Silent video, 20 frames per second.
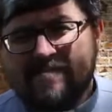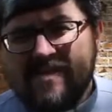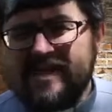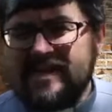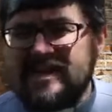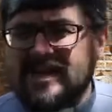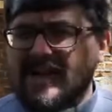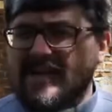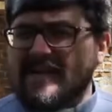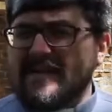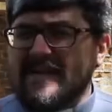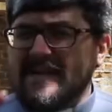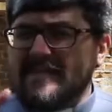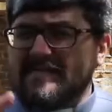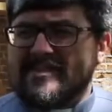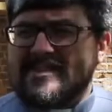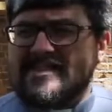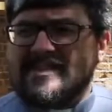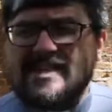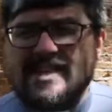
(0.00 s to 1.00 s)
Итак,
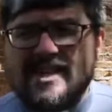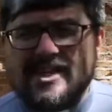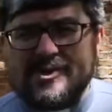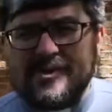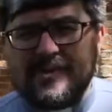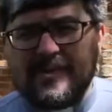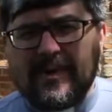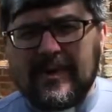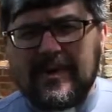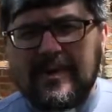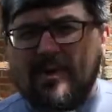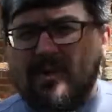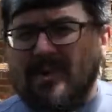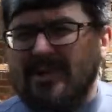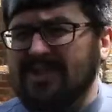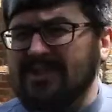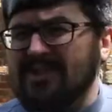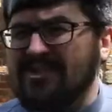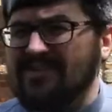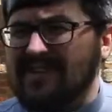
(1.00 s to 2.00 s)
настоящий пророк –
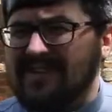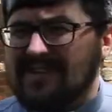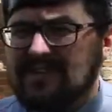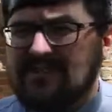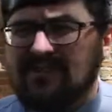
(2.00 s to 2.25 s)
это человек